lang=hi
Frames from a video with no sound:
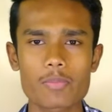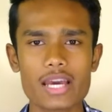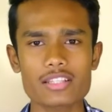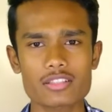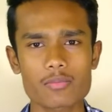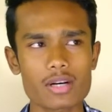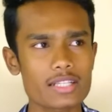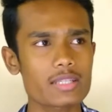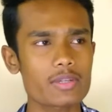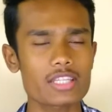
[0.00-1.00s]
बेस्ट
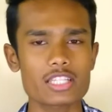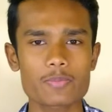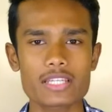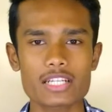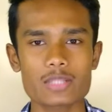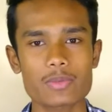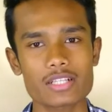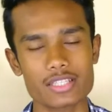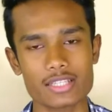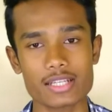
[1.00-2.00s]
मल्टीमीडिया स्पीकर्स
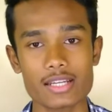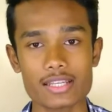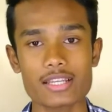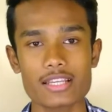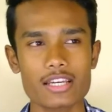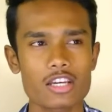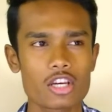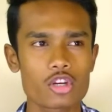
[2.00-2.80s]
परचेस करने के लिए